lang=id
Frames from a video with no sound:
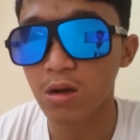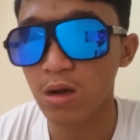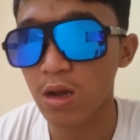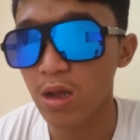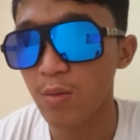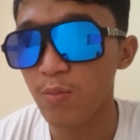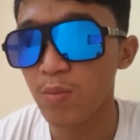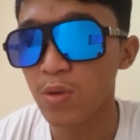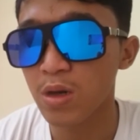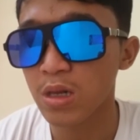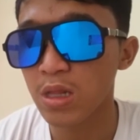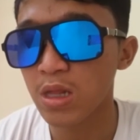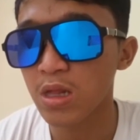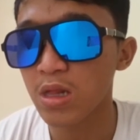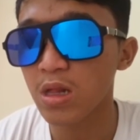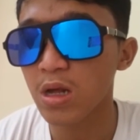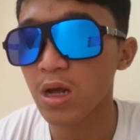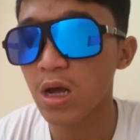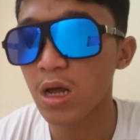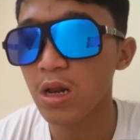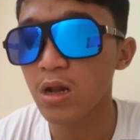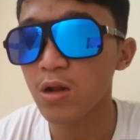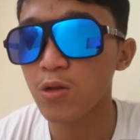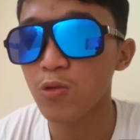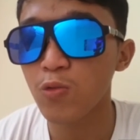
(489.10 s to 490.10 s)

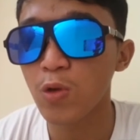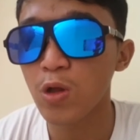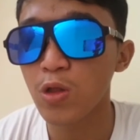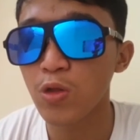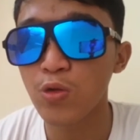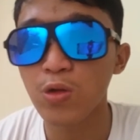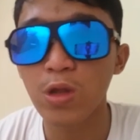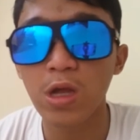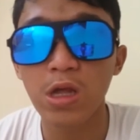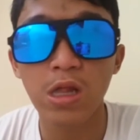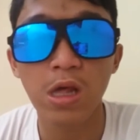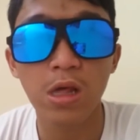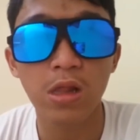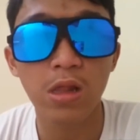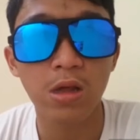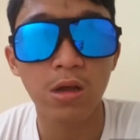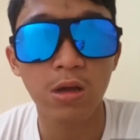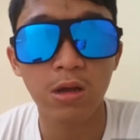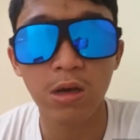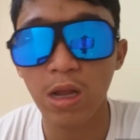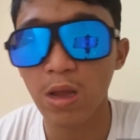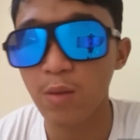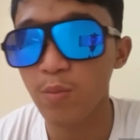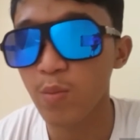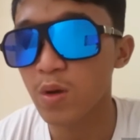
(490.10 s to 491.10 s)
subscribernya sekarang 2 juta
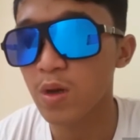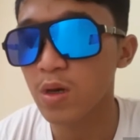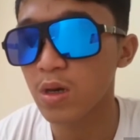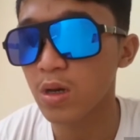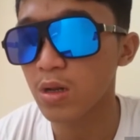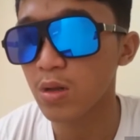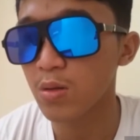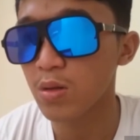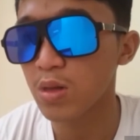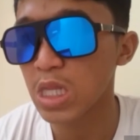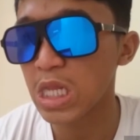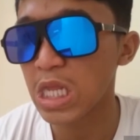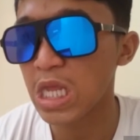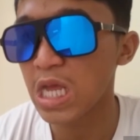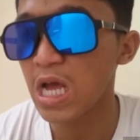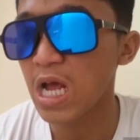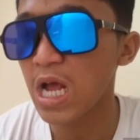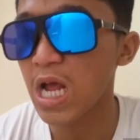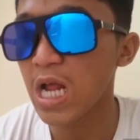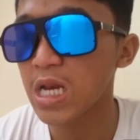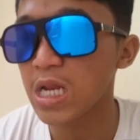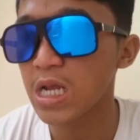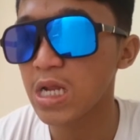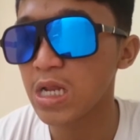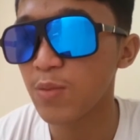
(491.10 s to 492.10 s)
subscriber
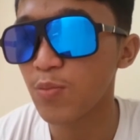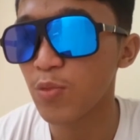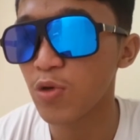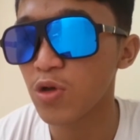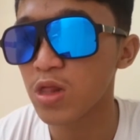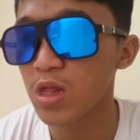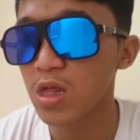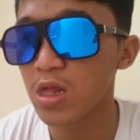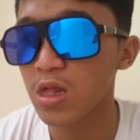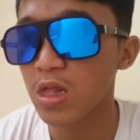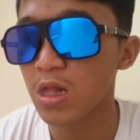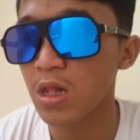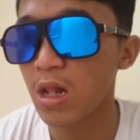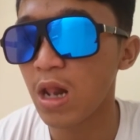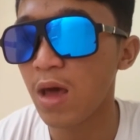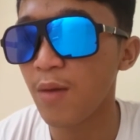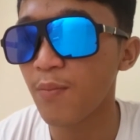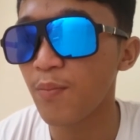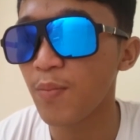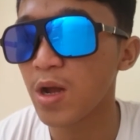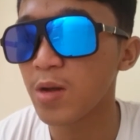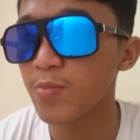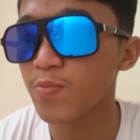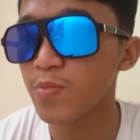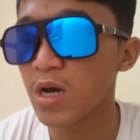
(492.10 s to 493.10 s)
dia ada di
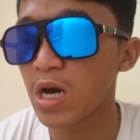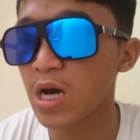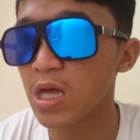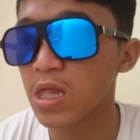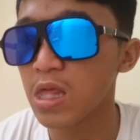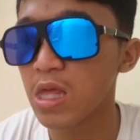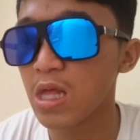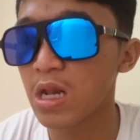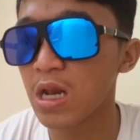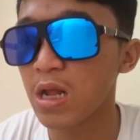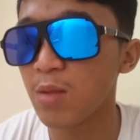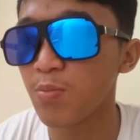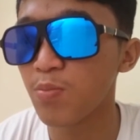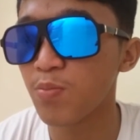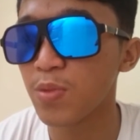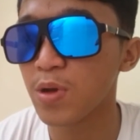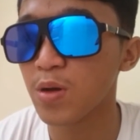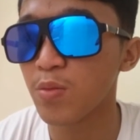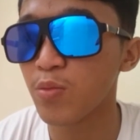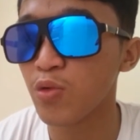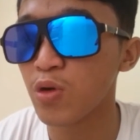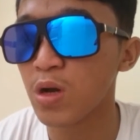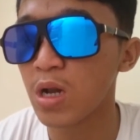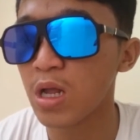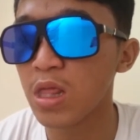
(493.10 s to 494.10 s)
posisi 8
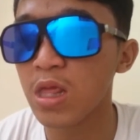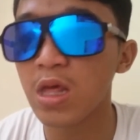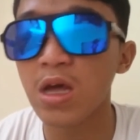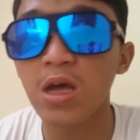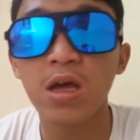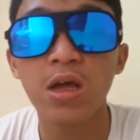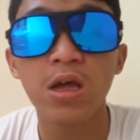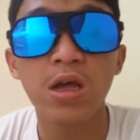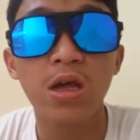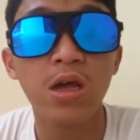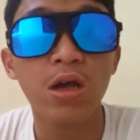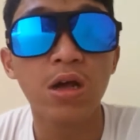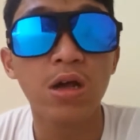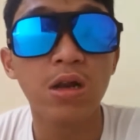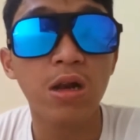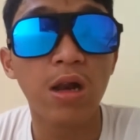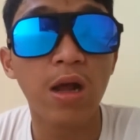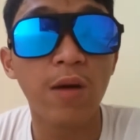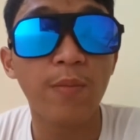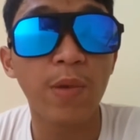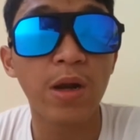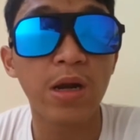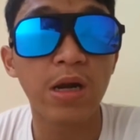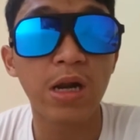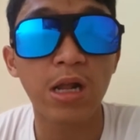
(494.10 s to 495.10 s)
penghasilan per bulannya
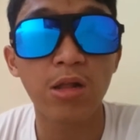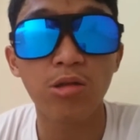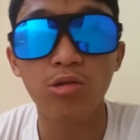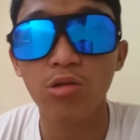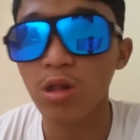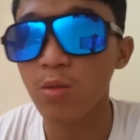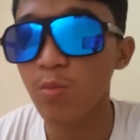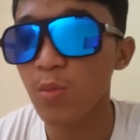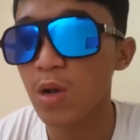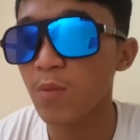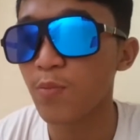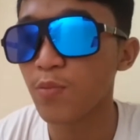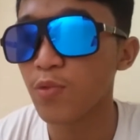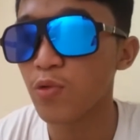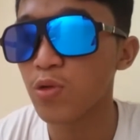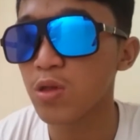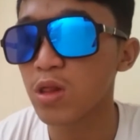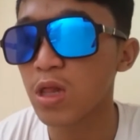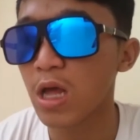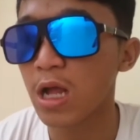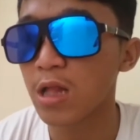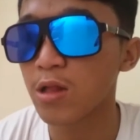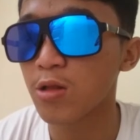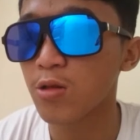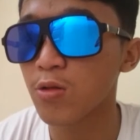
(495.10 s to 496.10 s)

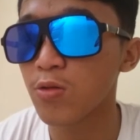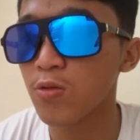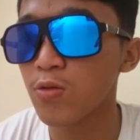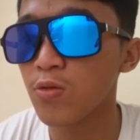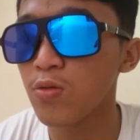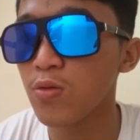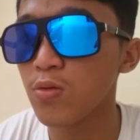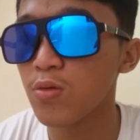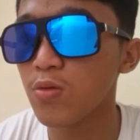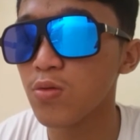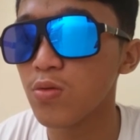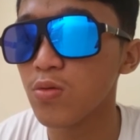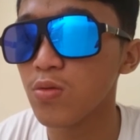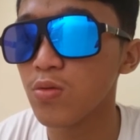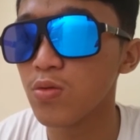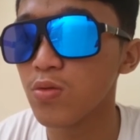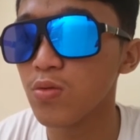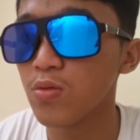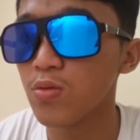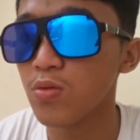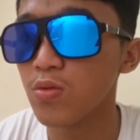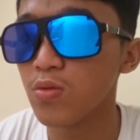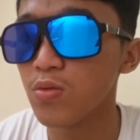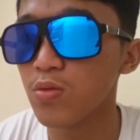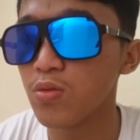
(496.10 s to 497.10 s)
891
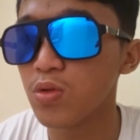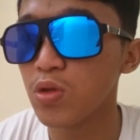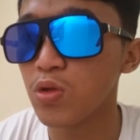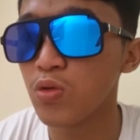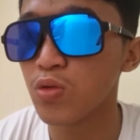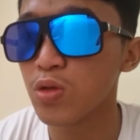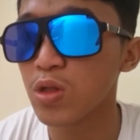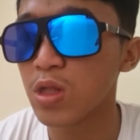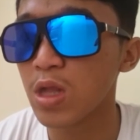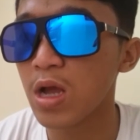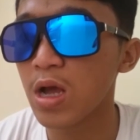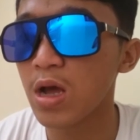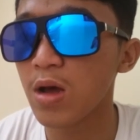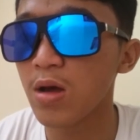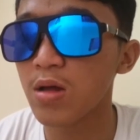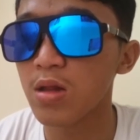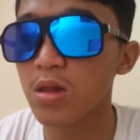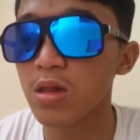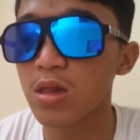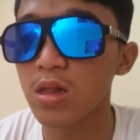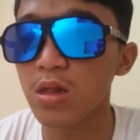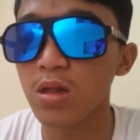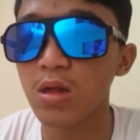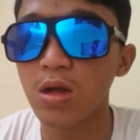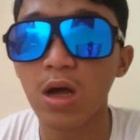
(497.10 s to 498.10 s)

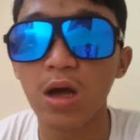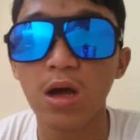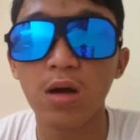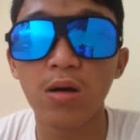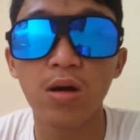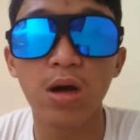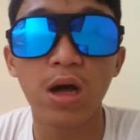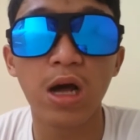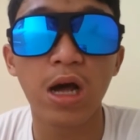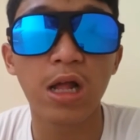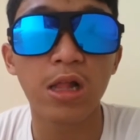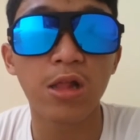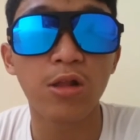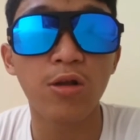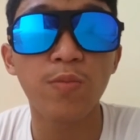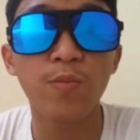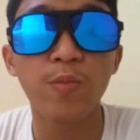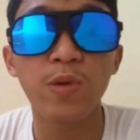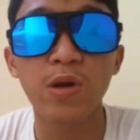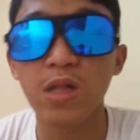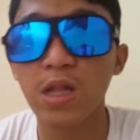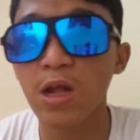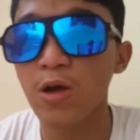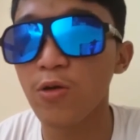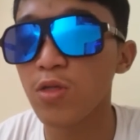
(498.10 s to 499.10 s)
juta
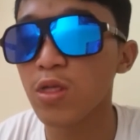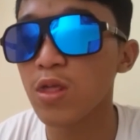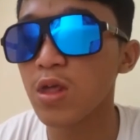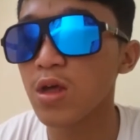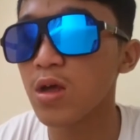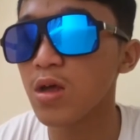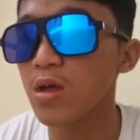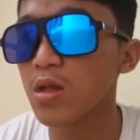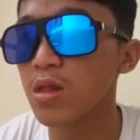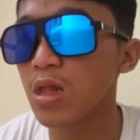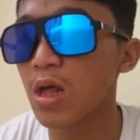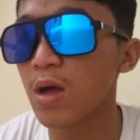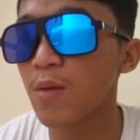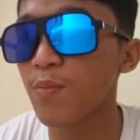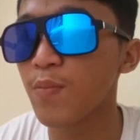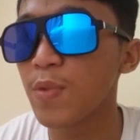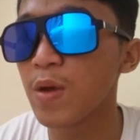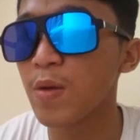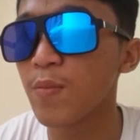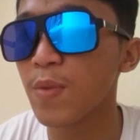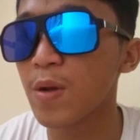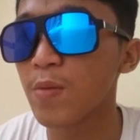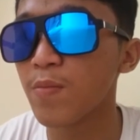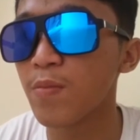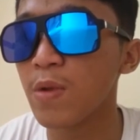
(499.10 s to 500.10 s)
atau per tahunnya
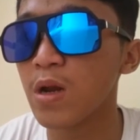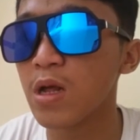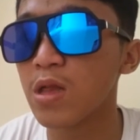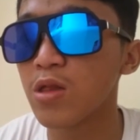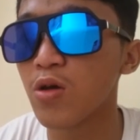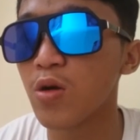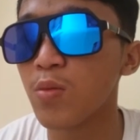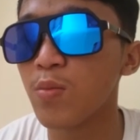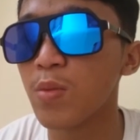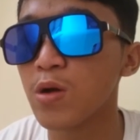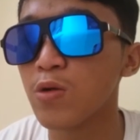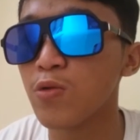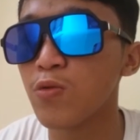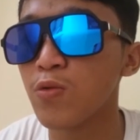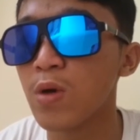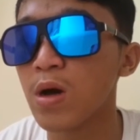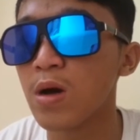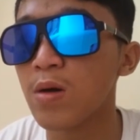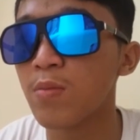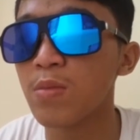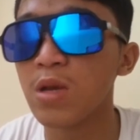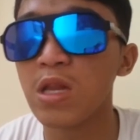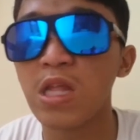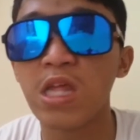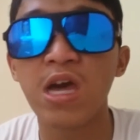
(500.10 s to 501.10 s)
sampai 14,2
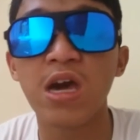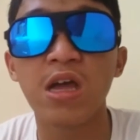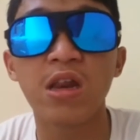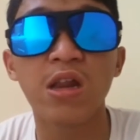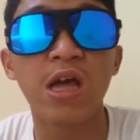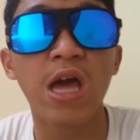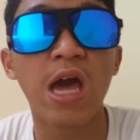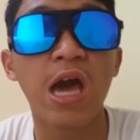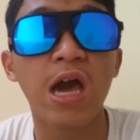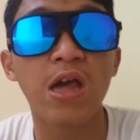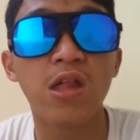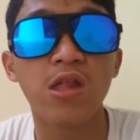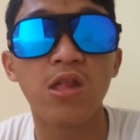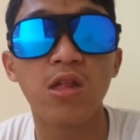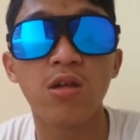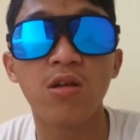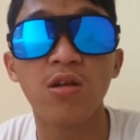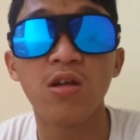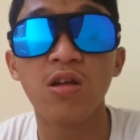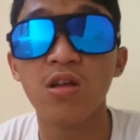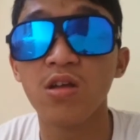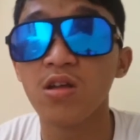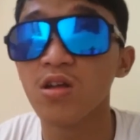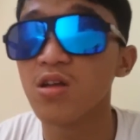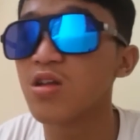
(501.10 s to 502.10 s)
miliar
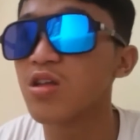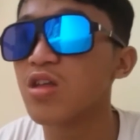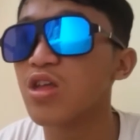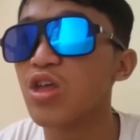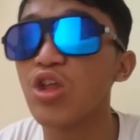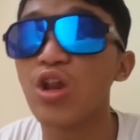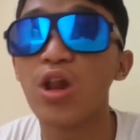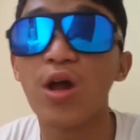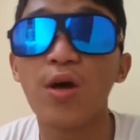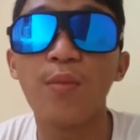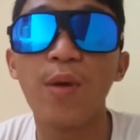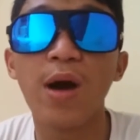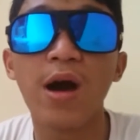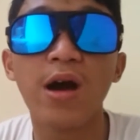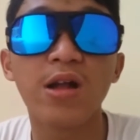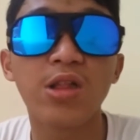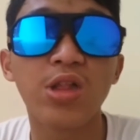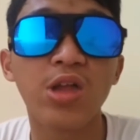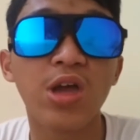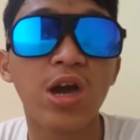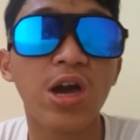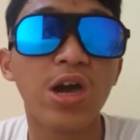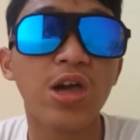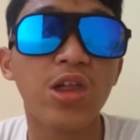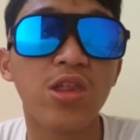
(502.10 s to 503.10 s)
guys gila
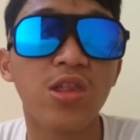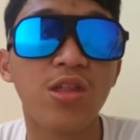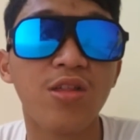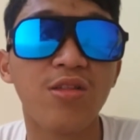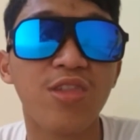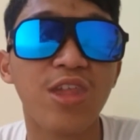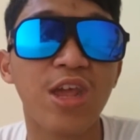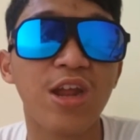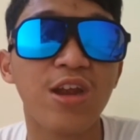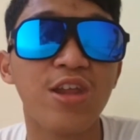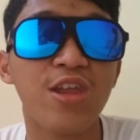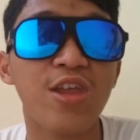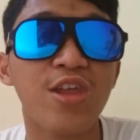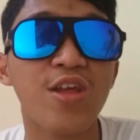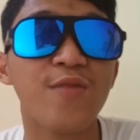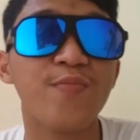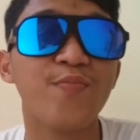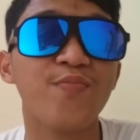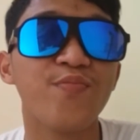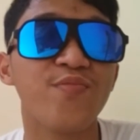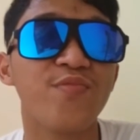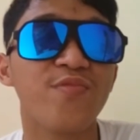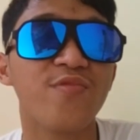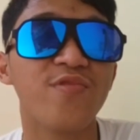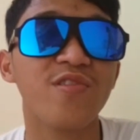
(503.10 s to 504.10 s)
banget guys
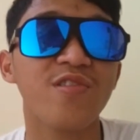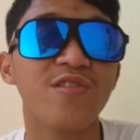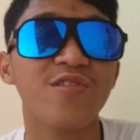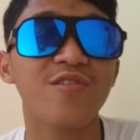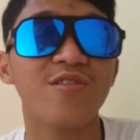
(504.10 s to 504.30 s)
jadi